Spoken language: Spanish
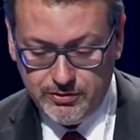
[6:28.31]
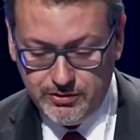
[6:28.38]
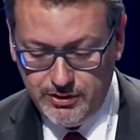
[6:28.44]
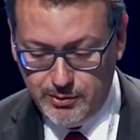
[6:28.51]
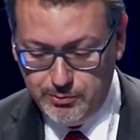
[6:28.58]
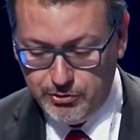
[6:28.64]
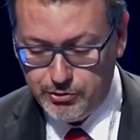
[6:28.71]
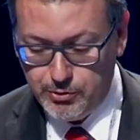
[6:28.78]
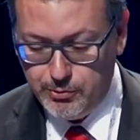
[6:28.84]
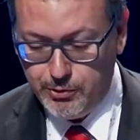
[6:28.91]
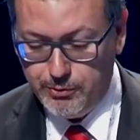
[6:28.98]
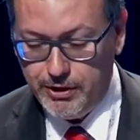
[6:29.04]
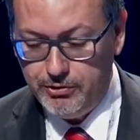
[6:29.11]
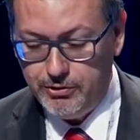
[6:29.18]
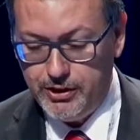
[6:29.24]
y hemos
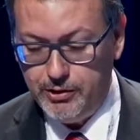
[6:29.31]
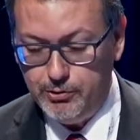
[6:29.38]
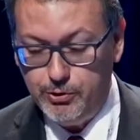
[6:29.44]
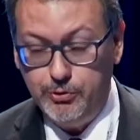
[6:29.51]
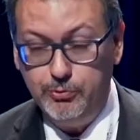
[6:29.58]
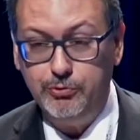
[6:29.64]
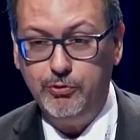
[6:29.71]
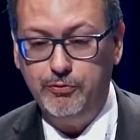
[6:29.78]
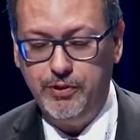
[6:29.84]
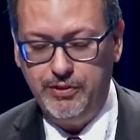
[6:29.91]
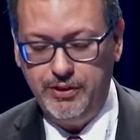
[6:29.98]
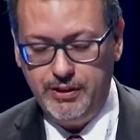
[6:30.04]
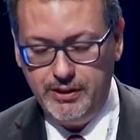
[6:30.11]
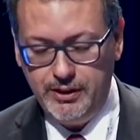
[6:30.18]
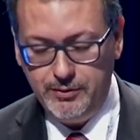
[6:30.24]
comprobado que hay quórum
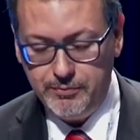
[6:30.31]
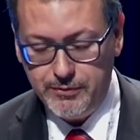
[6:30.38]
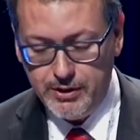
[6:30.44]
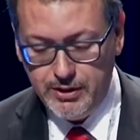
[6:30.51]
suficiente.